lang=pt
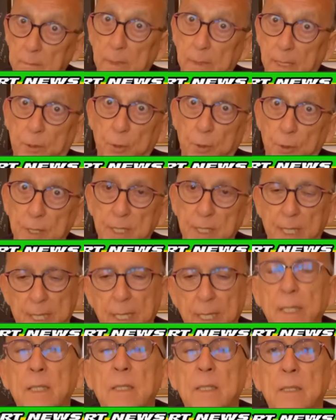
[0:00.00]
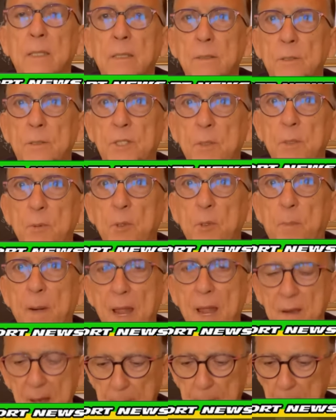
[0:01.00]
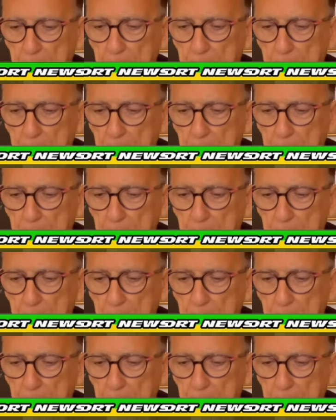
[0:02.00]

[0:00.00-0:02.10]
Em teoria, né? o time do Paraná